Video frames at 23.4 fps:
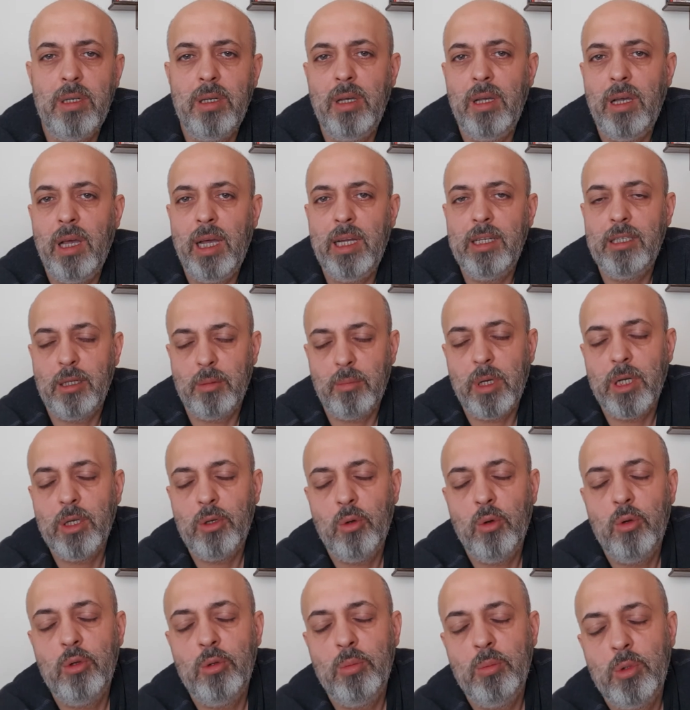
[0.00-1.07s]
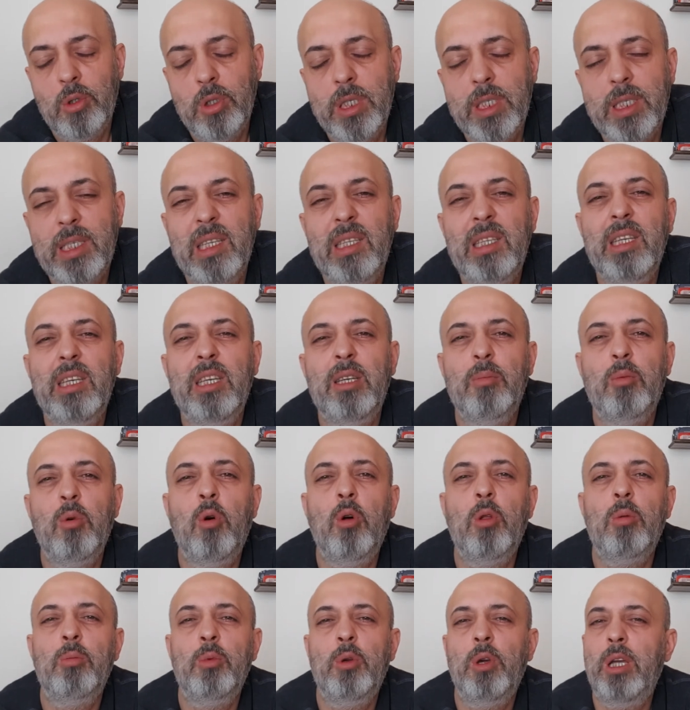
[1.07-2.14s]
her zaman gönlümüzün istediği gibi
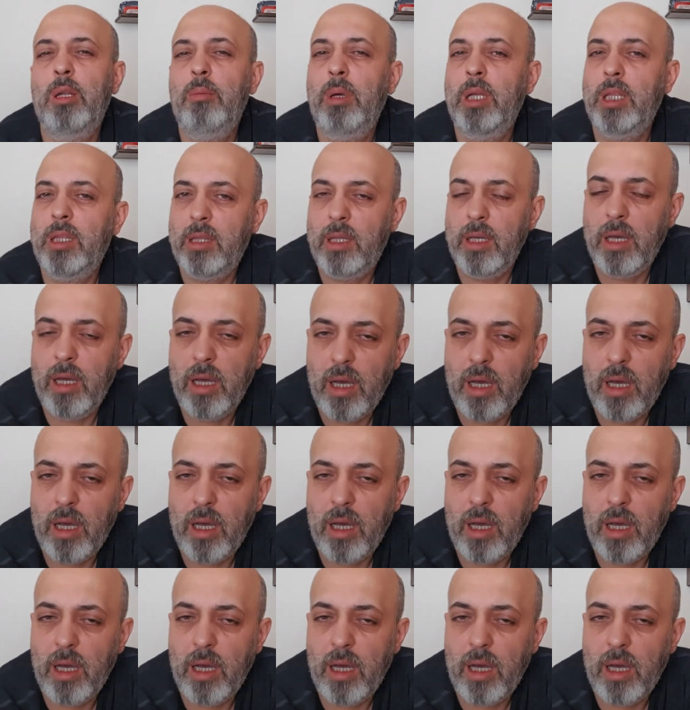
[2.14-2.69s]
olmuyor elbette.